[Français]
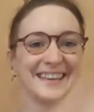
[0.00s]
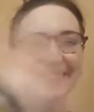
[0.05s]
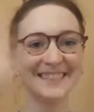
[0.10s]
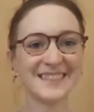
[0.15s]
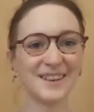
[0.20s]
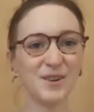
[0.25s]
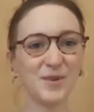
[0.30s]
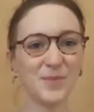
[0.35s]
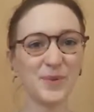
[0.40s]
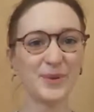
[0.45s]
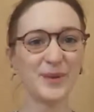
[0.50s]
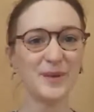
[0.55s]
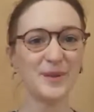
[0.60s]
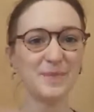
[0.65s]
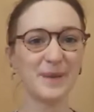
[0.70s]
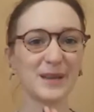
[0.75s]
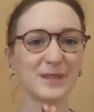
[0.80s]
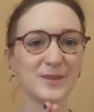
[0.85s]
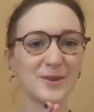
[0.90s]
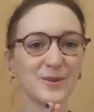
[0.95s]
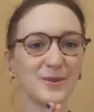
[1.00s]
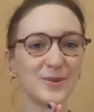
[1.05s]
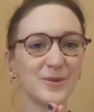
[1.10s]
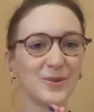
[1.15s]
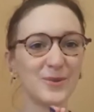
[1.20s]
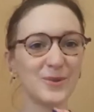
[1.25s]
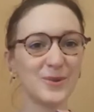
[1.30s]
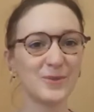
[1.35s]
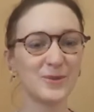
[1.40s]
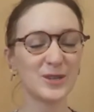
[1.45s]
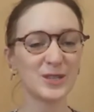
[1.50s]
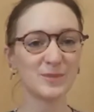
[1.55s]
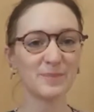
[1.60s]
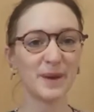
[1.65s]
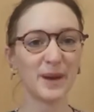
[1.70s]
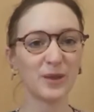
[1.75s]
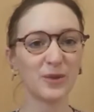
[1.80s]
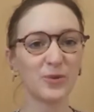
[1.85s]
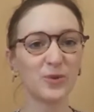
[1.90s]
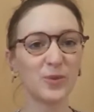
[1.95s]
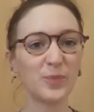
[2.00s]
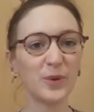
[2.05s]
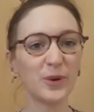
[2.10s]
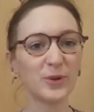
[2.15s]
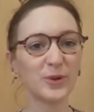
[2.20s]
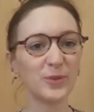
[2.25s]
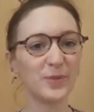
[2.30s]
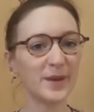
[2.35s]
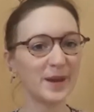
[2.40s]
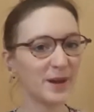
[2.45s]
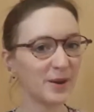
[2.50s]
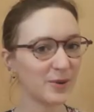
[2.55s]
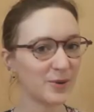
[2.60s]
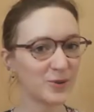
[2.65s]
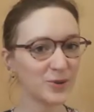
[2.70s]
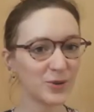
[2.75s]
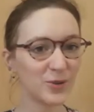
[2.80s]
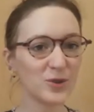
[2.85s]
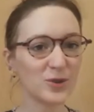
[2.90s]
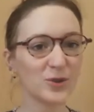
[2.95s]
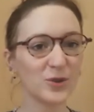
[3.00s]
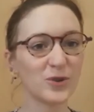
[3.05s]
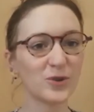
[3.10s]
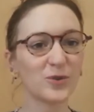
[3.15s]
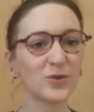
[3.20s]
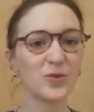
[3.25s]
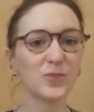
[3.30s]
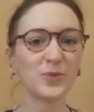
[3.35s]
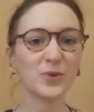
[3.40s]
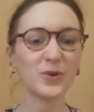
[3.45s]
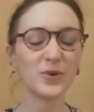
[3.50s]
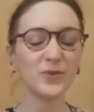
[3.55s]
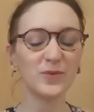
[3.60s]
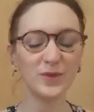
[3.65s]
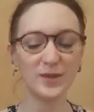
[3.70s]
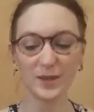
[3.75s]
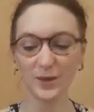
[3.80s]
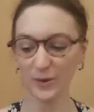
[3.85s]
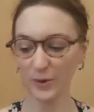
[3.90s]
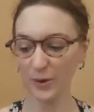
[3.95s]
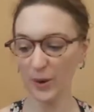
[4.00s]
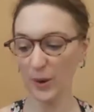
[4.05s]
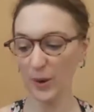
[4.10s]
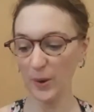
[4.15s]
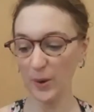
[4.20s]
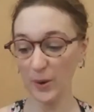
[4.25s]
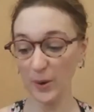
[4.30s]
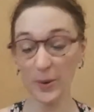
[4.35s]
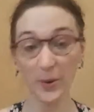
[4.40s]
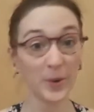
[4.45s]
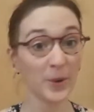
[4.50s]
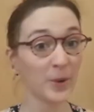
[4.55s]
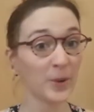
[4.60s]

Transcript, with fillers: salut petite personne de YouTube, j'espère que tu te portes bien. Aujourd'hui, je te retrouve pour une vidéo euh,